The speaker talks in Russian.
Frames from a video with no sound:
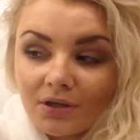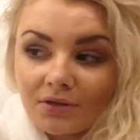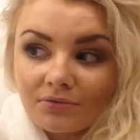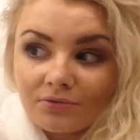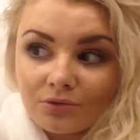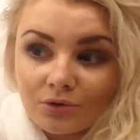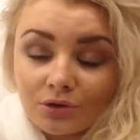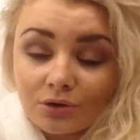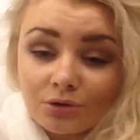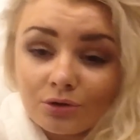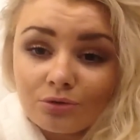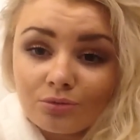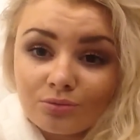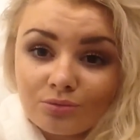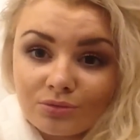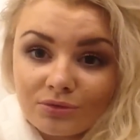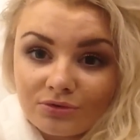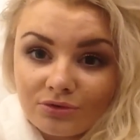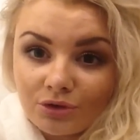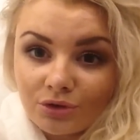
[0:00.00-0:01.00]
Вот, ну,
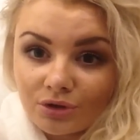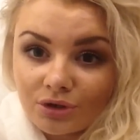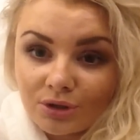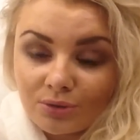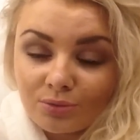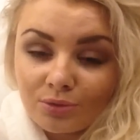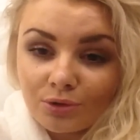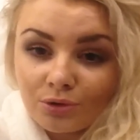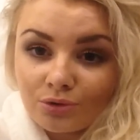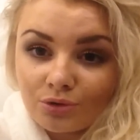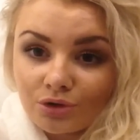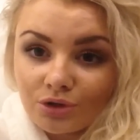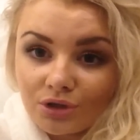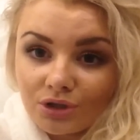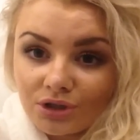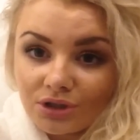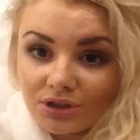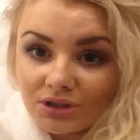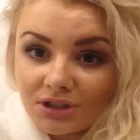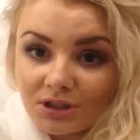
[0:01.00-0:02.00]
девчонки, буду уже
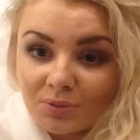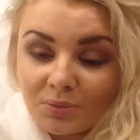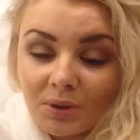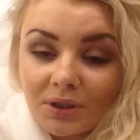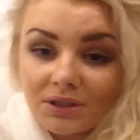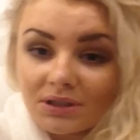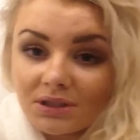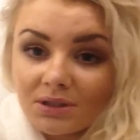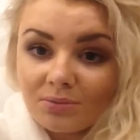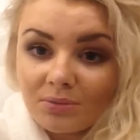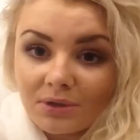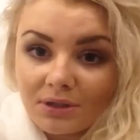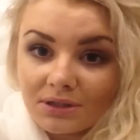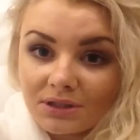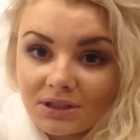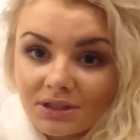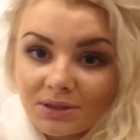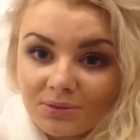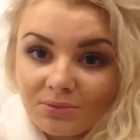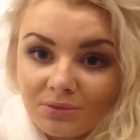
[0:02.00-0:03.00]
ложиться спать,
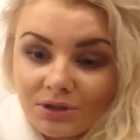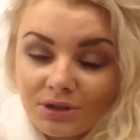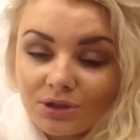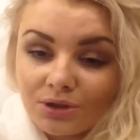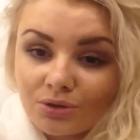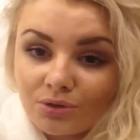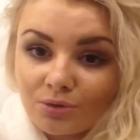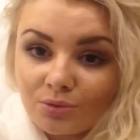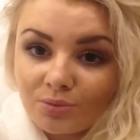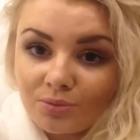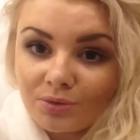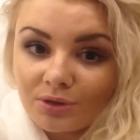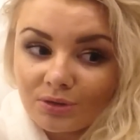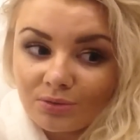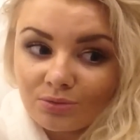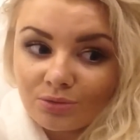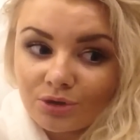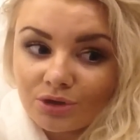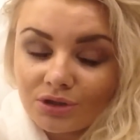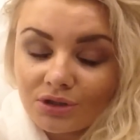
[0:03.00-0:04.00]
снимать косметику,
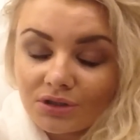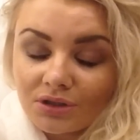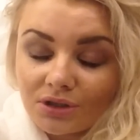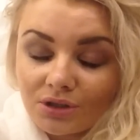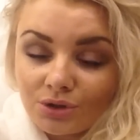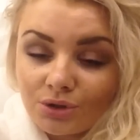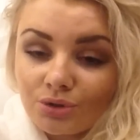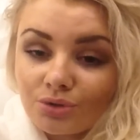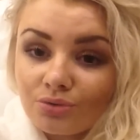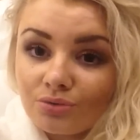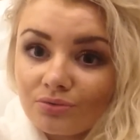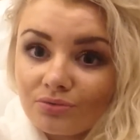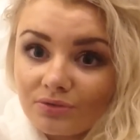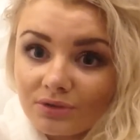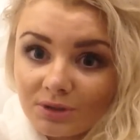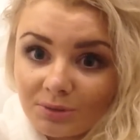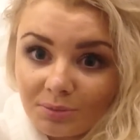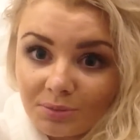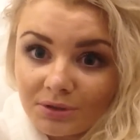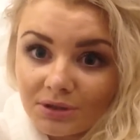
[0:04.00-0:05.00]
потому что хочу
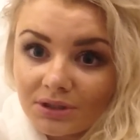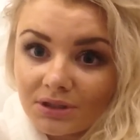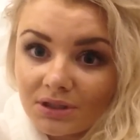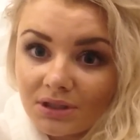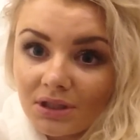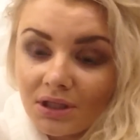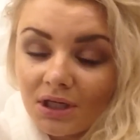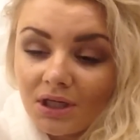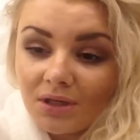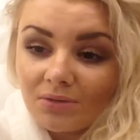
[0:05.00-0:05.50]
выспаться,